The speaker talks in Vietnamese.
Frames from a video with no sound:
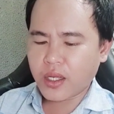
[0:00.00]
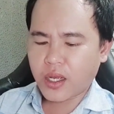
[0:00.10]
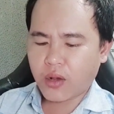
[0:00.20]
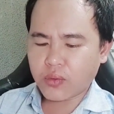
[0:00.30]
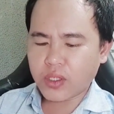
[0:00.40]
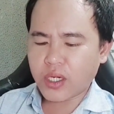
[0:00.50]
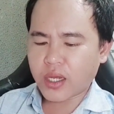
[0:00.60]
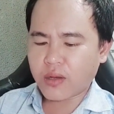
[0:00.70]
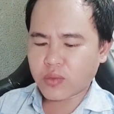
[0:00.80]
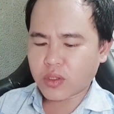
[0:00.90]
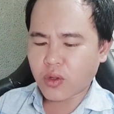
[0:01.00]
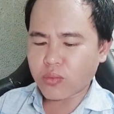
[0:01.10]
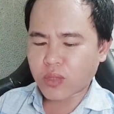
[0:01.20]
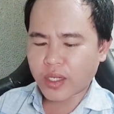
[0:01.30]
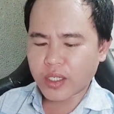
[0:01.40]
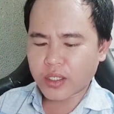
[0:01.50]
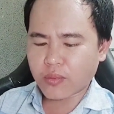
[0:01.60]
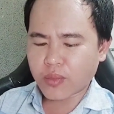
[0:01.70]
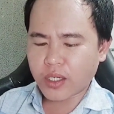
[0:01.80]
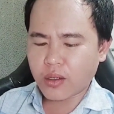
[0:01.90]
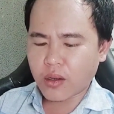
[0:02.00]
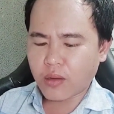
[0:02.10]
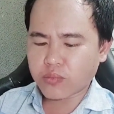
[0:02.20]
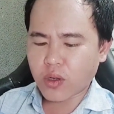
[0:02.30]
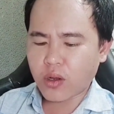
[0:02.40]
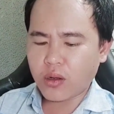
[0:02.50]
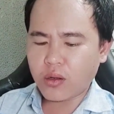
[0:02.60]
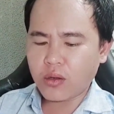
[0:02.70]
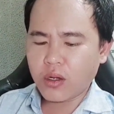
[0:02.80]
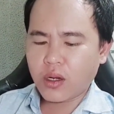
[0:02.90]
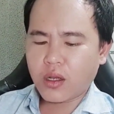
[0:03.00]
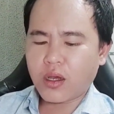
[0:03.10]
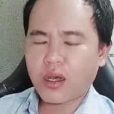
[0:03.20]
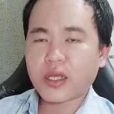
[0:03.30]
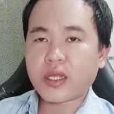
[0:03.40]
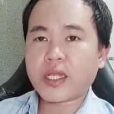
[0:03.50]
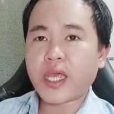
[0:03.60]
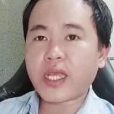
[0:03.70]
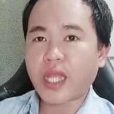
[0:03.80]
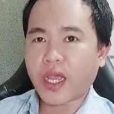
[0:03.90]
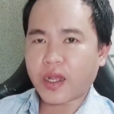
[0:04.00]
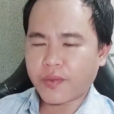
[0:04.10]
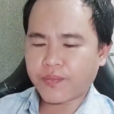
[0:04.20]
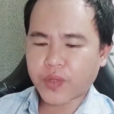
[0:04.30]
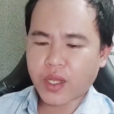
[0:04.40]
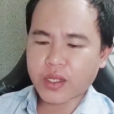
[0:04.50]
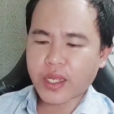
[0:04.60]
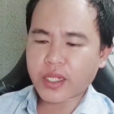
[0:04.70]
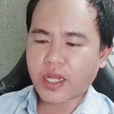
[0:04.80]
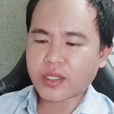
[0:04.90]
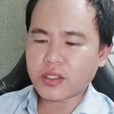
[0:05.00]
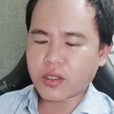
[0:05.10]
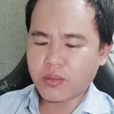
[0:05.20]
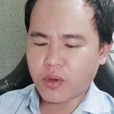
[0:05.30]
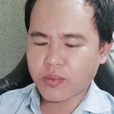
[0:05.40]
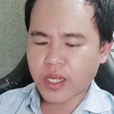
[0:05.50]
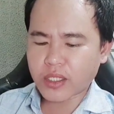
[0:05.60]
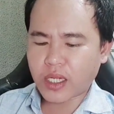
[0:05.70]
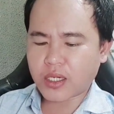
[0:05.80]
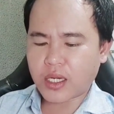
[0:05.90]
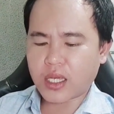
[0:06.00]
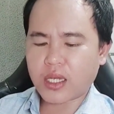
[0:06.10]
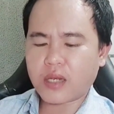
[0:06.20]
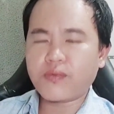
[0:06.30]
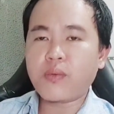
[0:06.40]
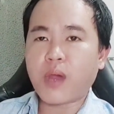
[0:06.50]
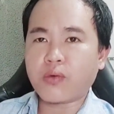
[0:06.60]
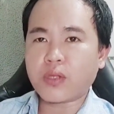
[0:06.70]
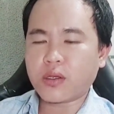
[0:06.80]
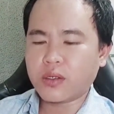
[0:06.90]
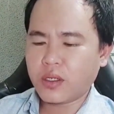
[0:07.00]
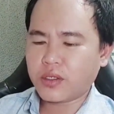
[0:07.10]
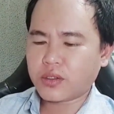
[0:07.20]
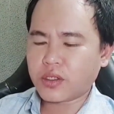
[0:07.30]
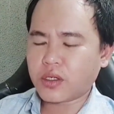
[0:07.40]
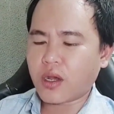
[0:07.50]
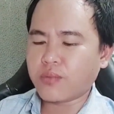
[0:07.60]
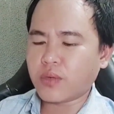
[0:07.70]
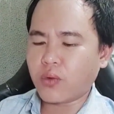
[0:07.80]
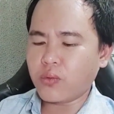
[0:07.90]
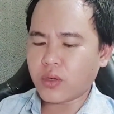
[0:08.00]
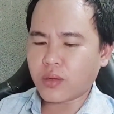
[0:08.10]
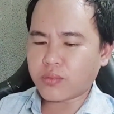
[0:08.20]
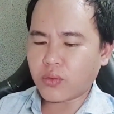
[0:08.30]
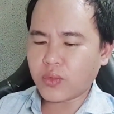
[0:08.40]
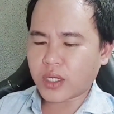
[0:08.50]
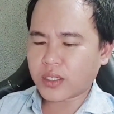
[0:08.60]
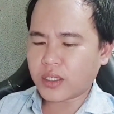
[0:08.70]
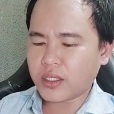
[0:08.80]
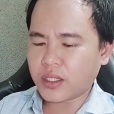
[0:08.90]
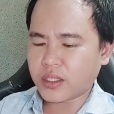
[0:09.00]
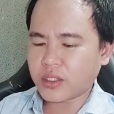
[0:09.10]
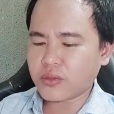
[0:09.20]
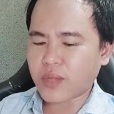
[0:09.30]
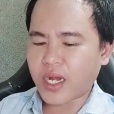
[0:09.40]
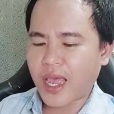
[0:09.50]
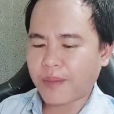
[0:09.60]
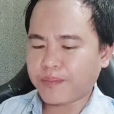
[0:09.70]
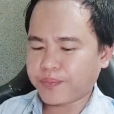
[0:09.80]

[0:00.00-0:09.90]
hầu như là không có tốt tại vì trong đây nó không có uh, các thằng đó các thằng chỉ có một các thằng là phúc hậu thôi cho nên không đủ không đủ lực để để chúng ta làm